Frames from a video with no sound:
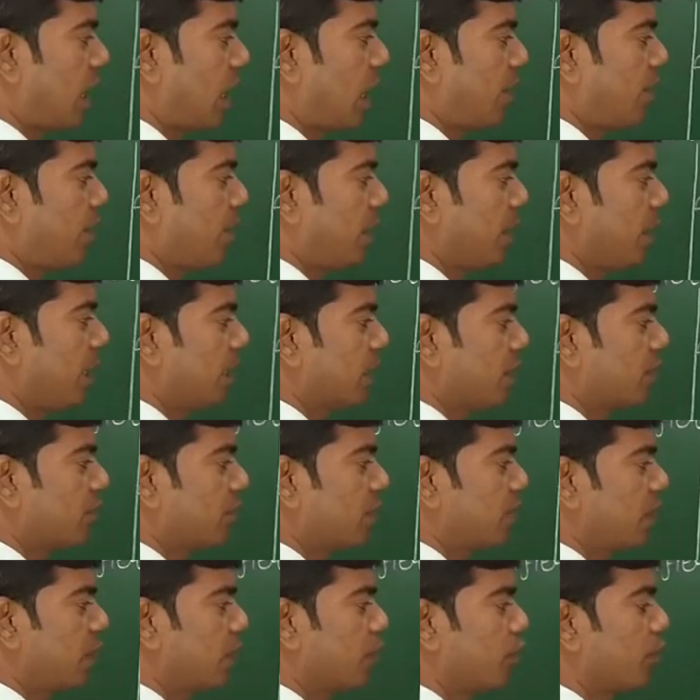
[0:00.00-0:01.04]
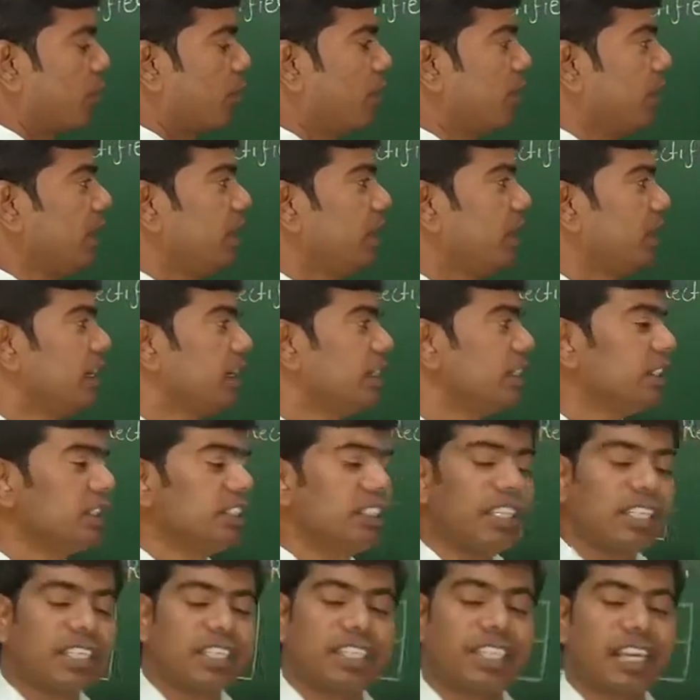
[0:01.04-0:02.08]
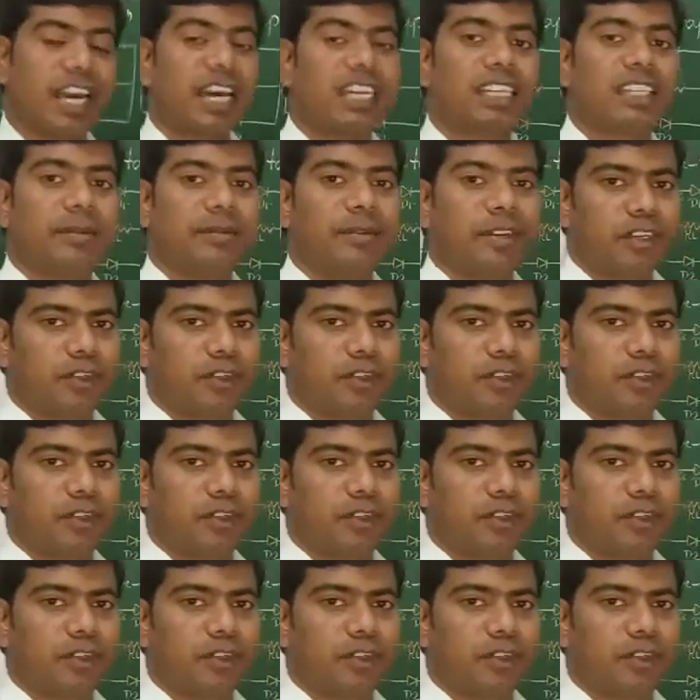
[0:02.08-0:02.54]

हाफ एल आई स्क्वायर के रूप में ये चार्ज